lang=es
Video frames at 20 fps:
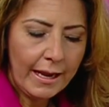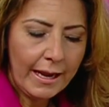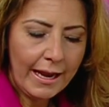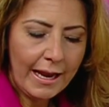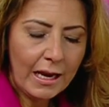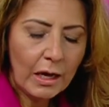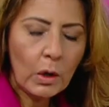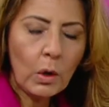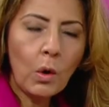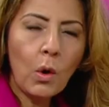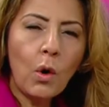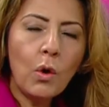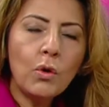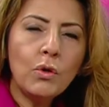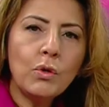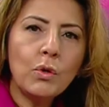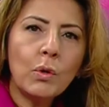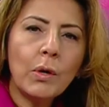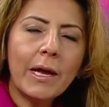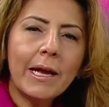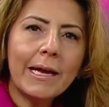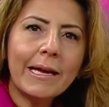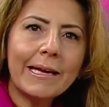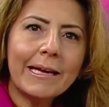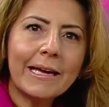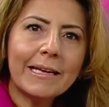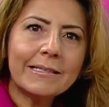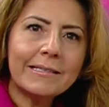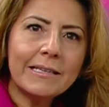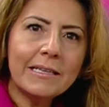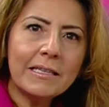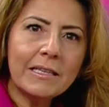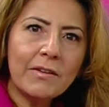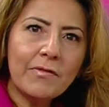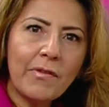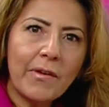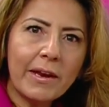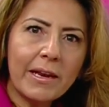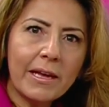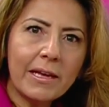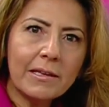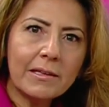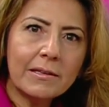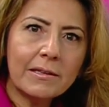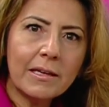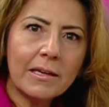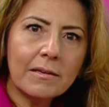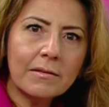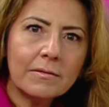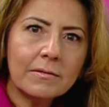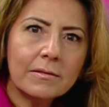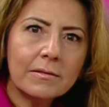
El cónyuge que es indiferente